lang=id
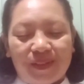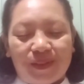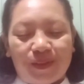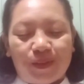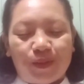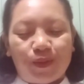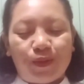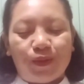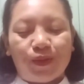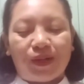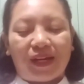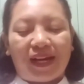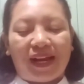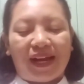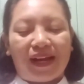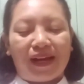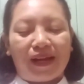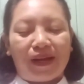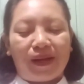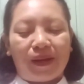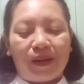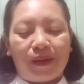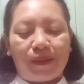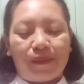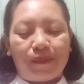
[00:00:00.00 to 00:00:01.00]

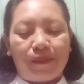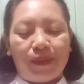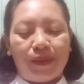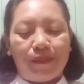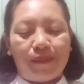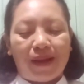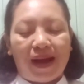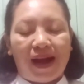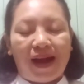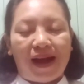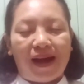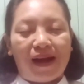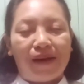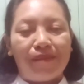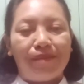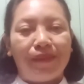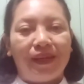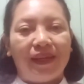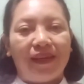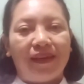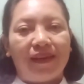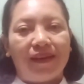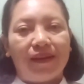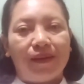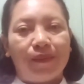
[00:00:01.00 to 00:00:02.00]
kurang
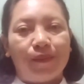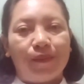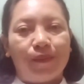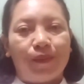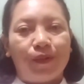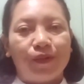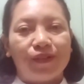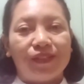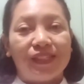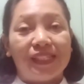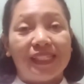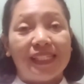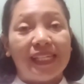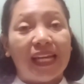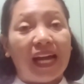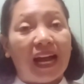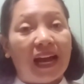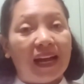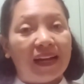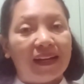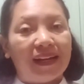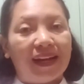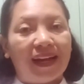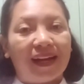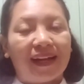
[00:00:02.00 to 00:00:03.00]
memahami posisi
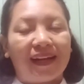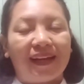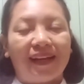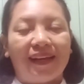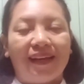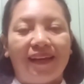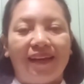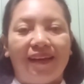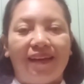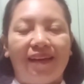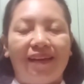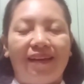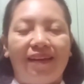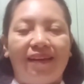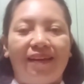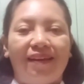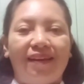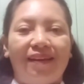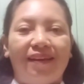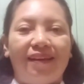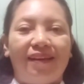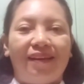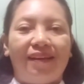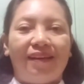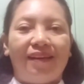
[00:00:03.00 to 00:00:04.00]
anak.
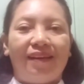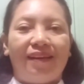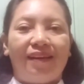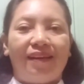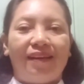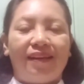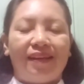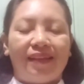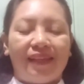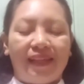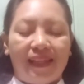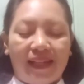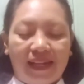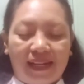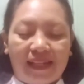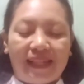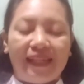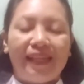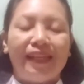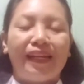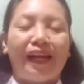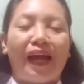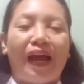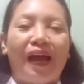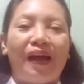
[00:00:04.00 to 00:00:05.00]

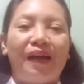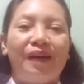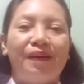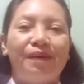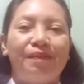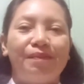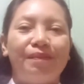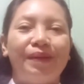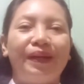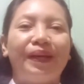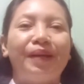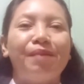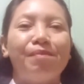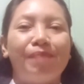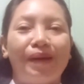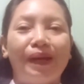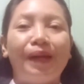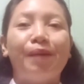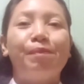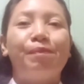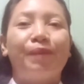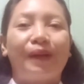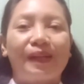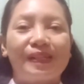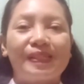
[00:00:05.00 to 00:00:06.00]
Kira-kira
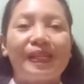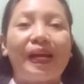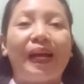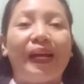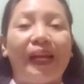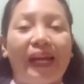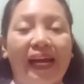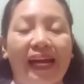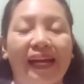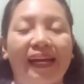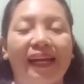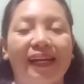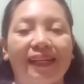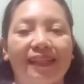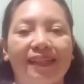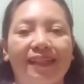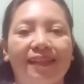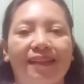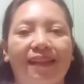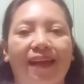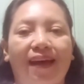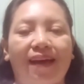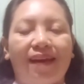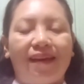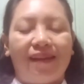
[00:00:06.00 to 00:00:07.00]
bagaimana perasaan anak
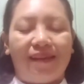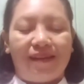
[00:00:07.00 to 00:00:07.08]
kita.